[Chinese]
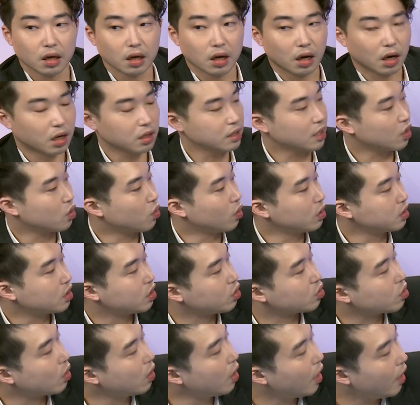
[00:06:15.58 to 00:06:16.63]
哦，那郭喜
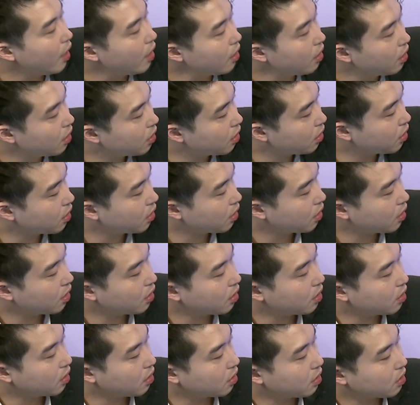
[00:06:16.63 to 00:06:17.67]
说，哎，
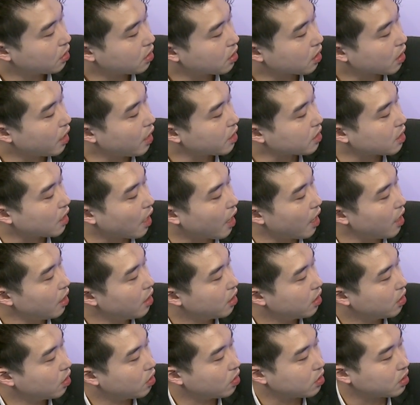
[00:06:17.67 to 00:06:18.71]
这个 S
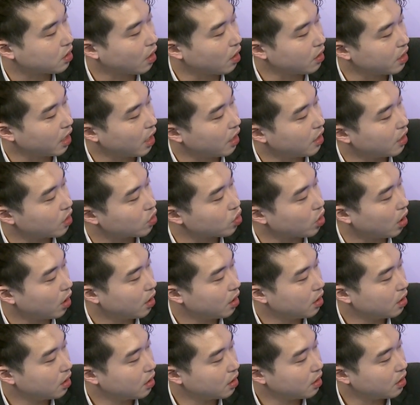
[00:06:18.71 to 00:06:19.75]
I 我找你来合
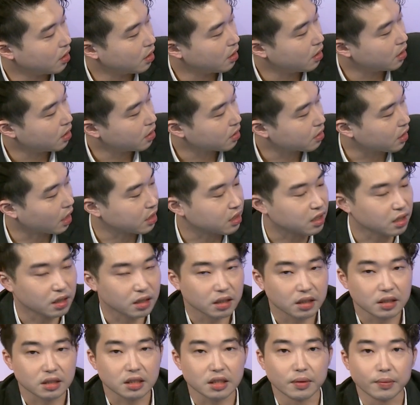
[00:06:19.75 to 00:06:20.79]
作，但
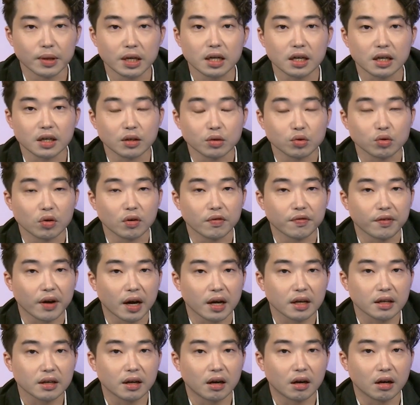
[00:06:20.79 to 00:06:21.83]
是怎么个合作
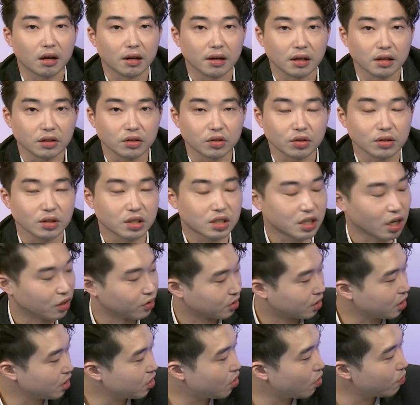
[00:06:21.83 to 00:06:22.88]
法？哦，就是巧
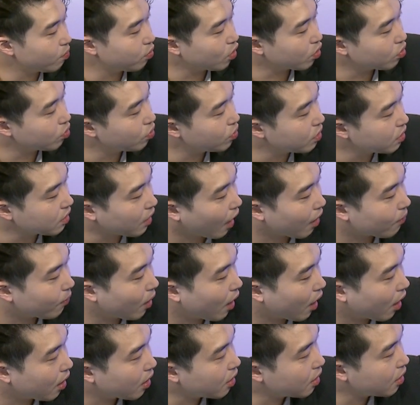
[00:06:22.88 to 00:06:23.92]
心公布的录音档
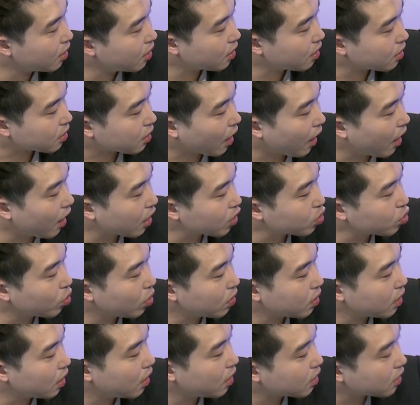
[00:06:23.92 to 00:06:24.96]
嘛。他
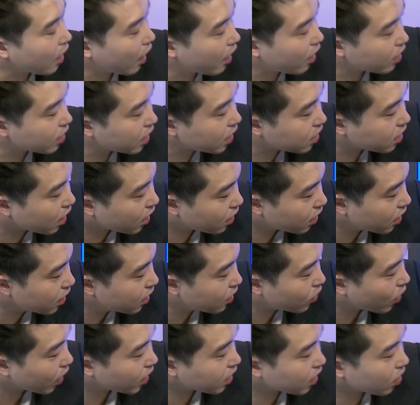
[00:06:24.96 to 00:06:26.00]
说呢，他要在成立
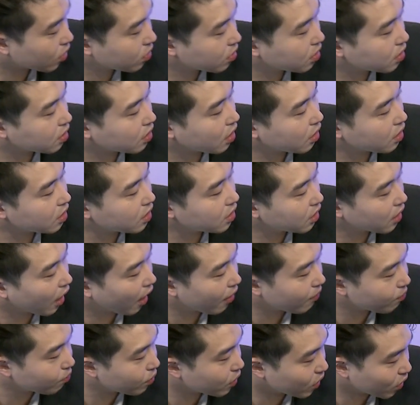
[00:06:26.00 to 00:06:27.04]
另外一家公司叫利
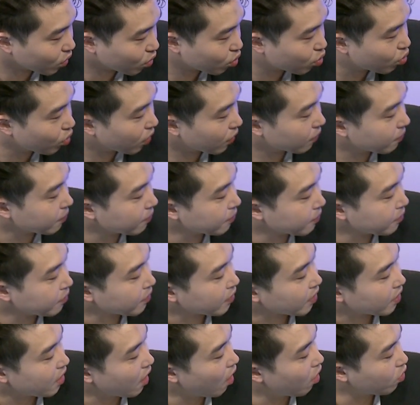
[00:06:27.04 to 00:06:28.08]
安平顺，
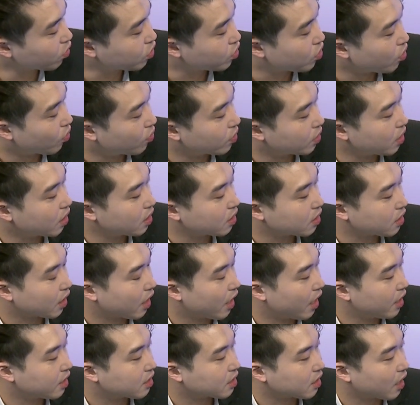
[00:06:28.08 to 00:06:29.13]
要求呢这个
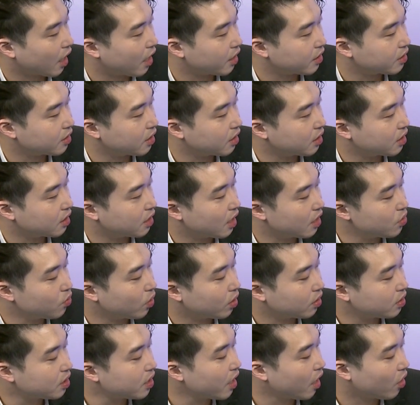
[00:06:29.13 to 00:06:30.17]
S I 呢人
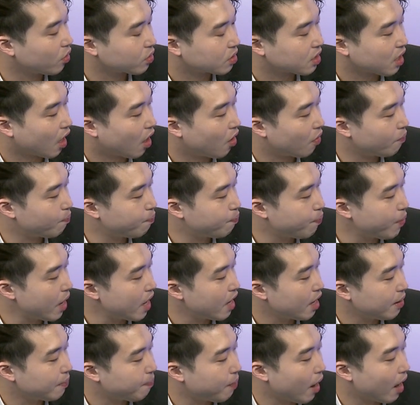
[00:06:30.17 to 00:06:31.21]
员跳槽
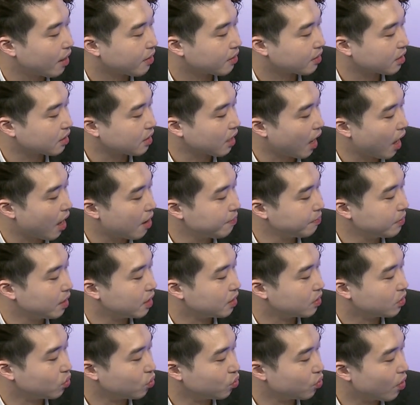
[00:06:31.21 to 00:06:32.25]
背叛他
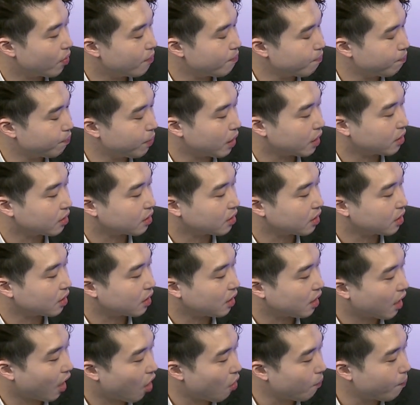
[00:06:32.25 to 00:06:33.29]
们原本的
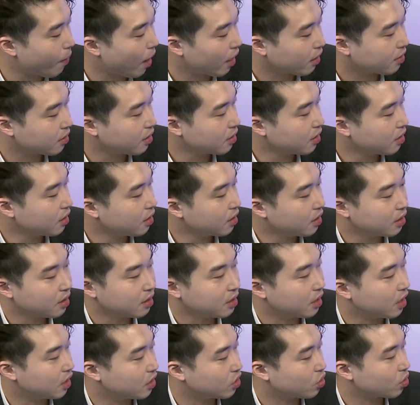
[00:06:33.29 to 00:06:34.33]
老板，
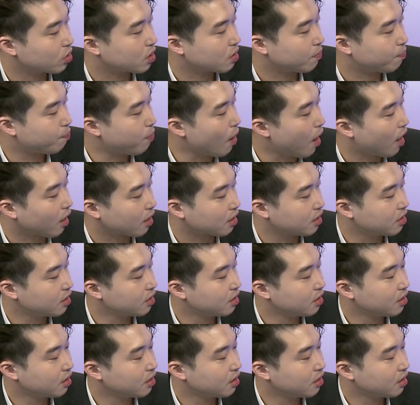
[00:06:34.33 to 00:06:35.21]
也就是 Park